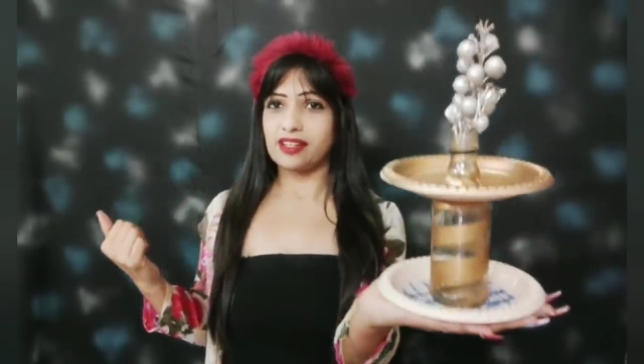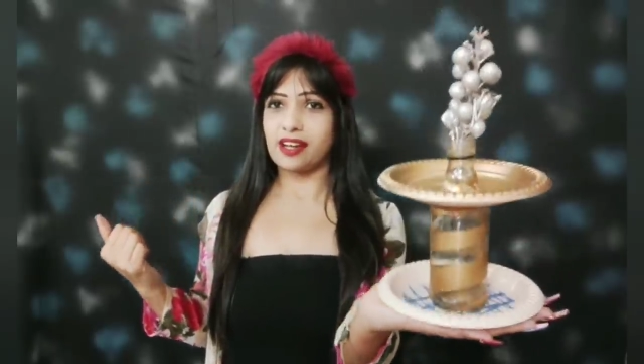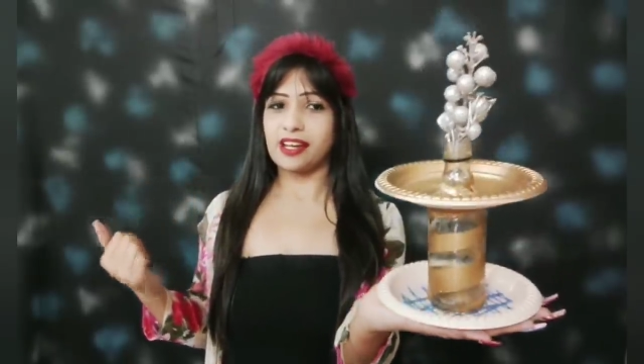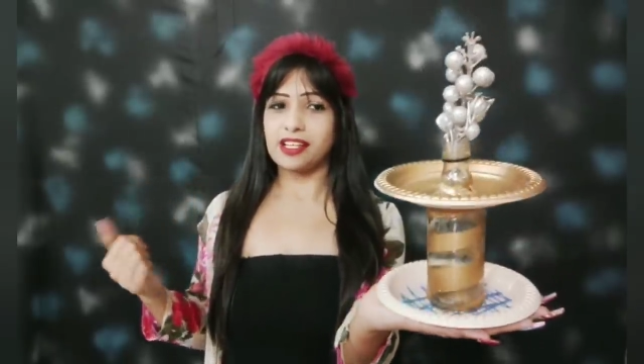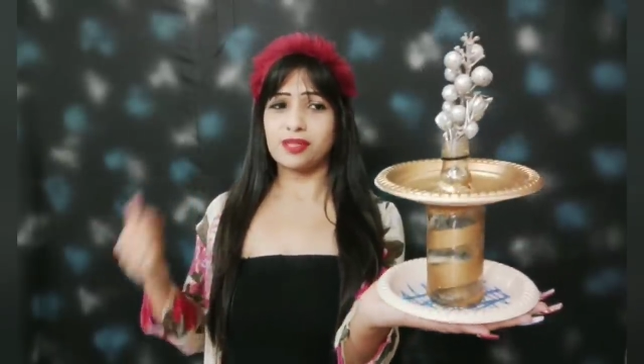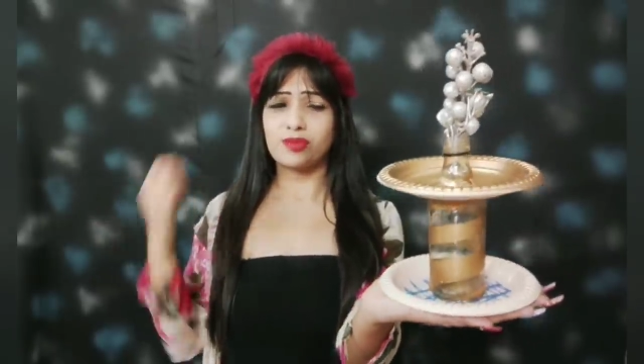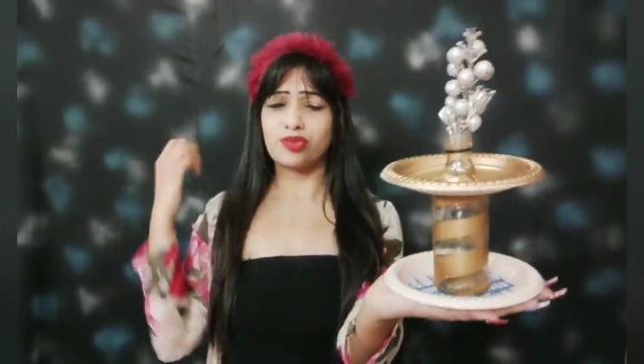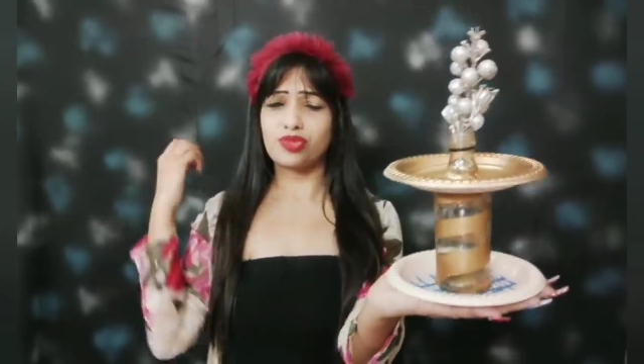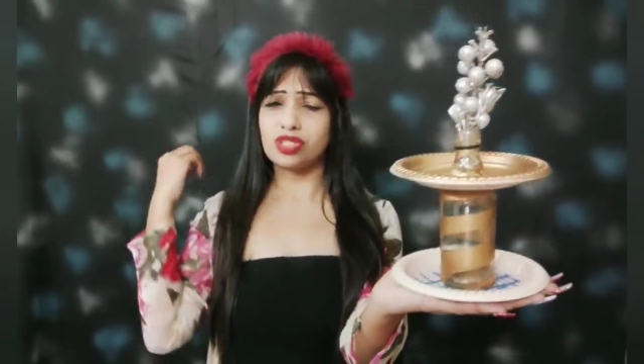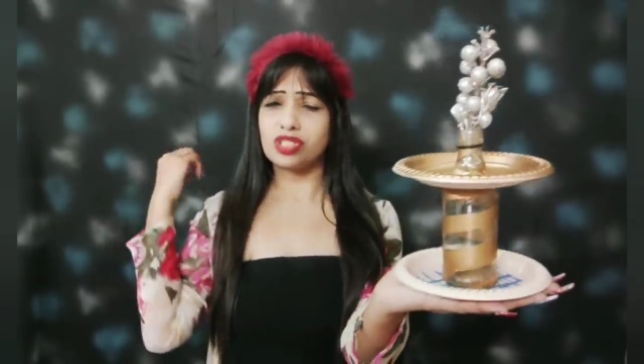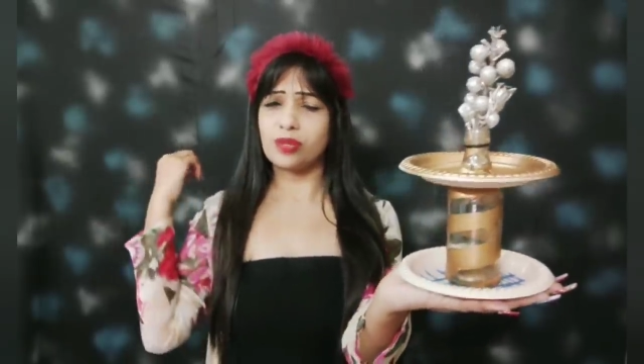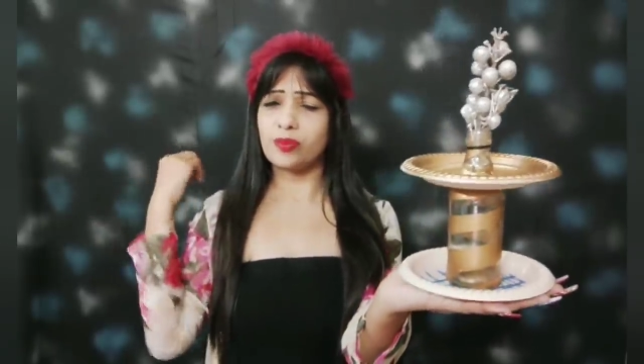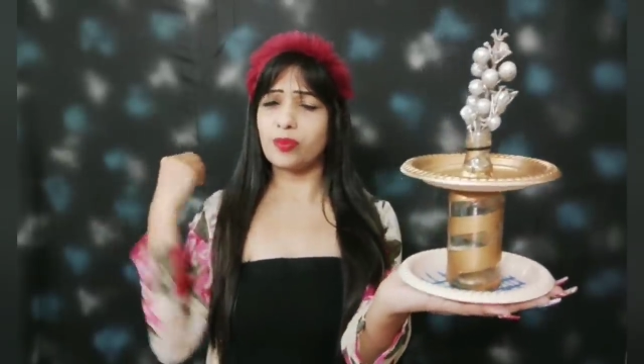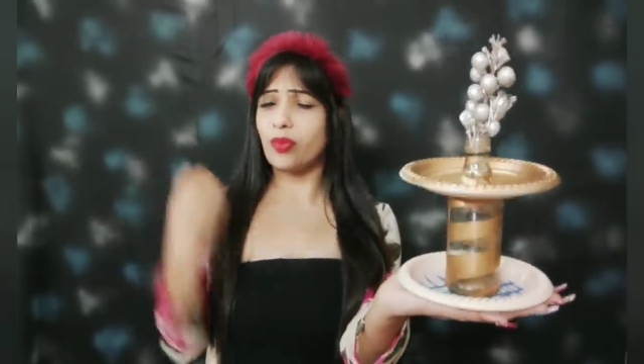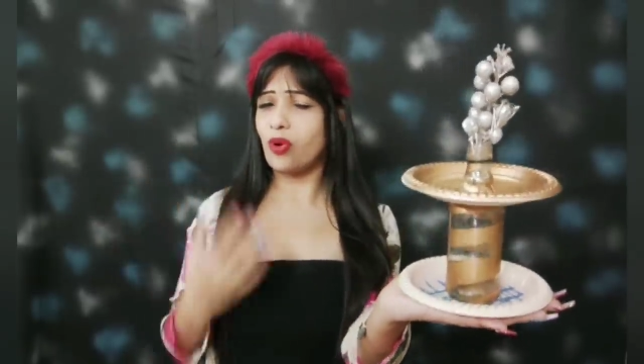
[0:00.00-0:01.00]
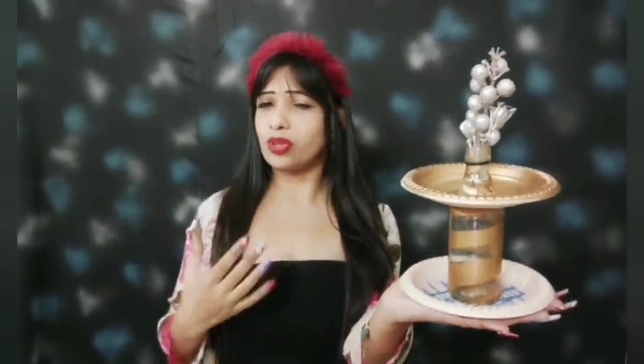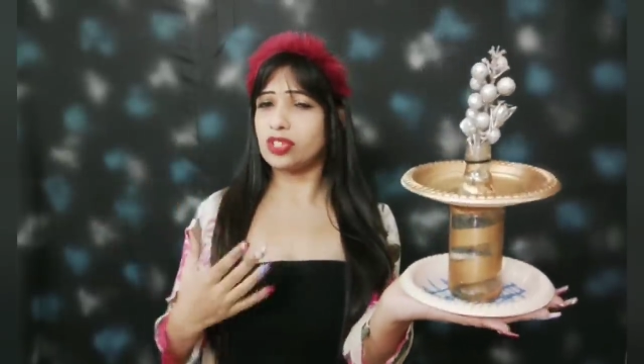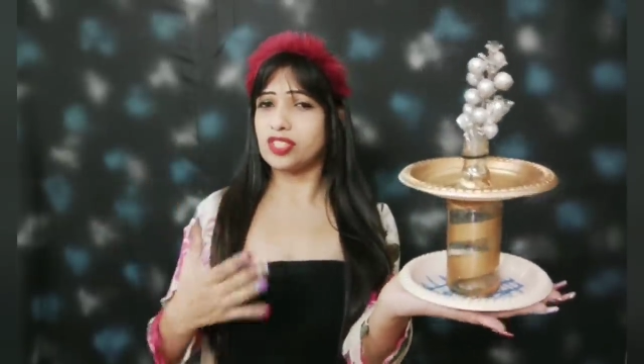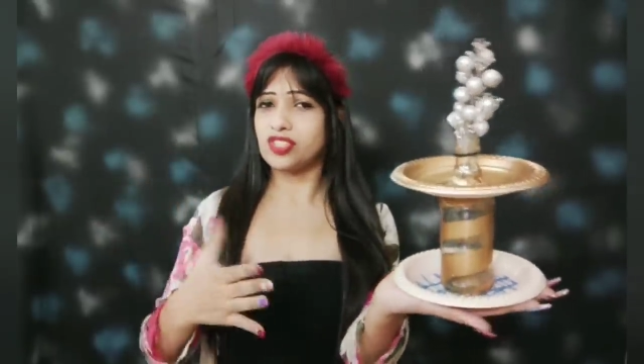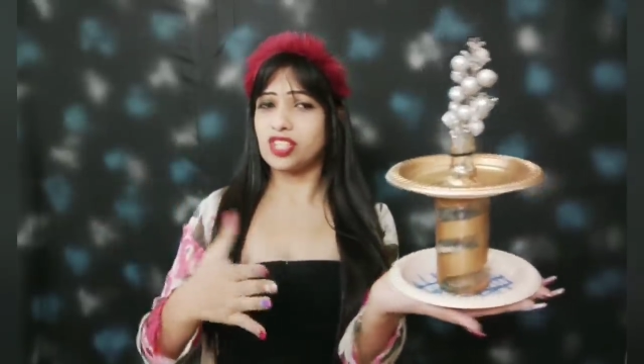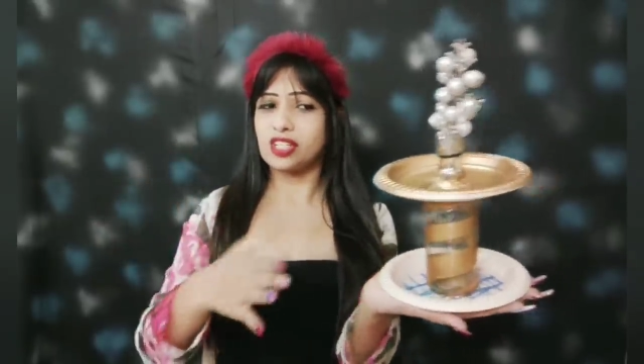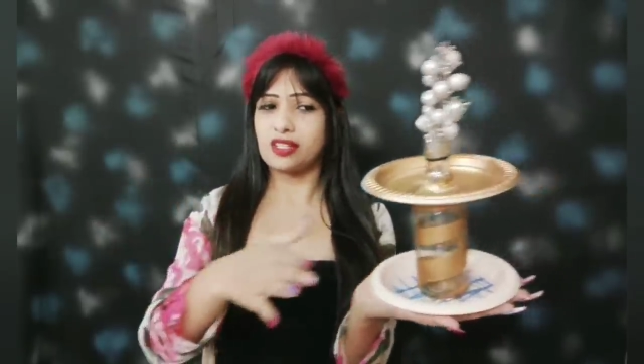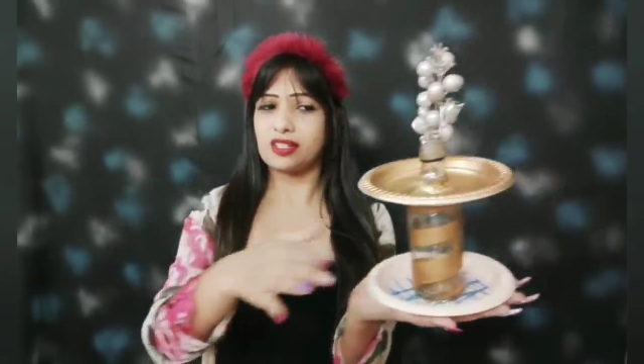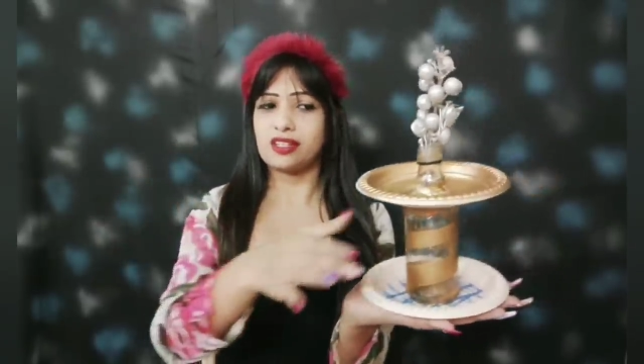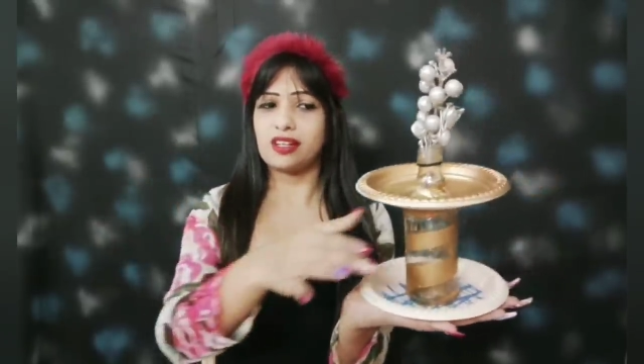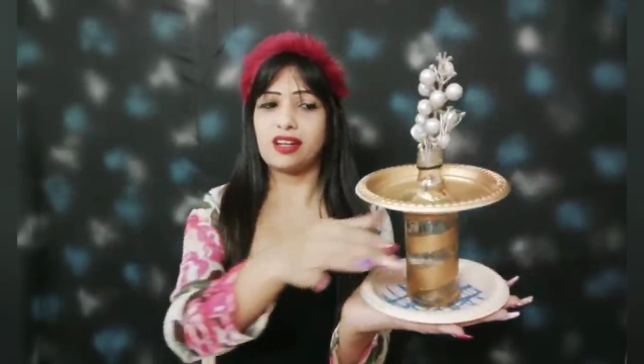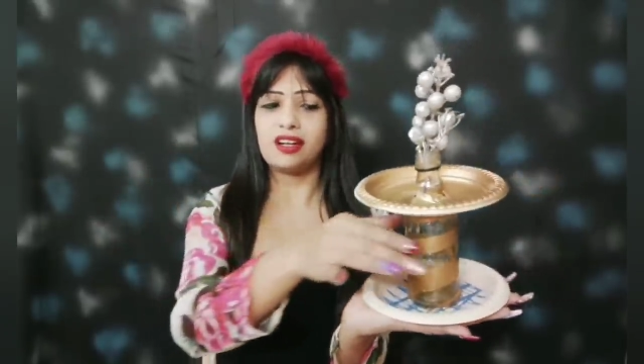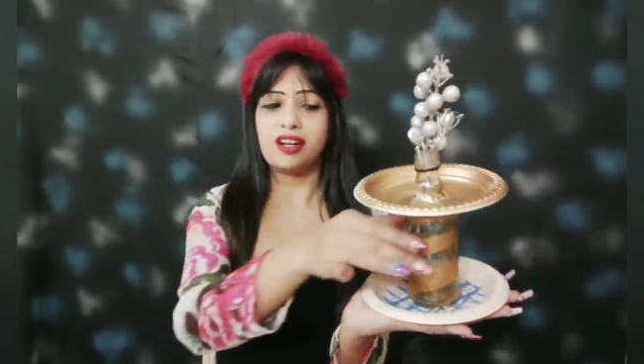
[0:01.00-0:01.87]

गाइज मुझे ये बहुत अच्छा लगा